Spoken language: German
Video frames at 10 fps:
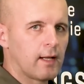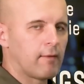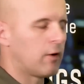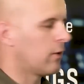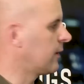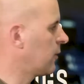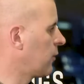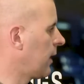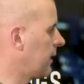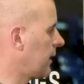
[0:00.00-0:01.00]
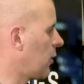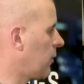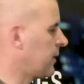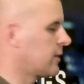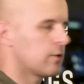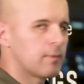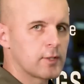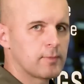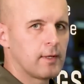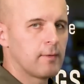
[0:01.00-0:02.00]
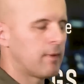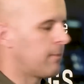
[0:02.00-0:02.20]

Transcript: aber auch in der Ukraine gekommen ist, zum Beispiel bei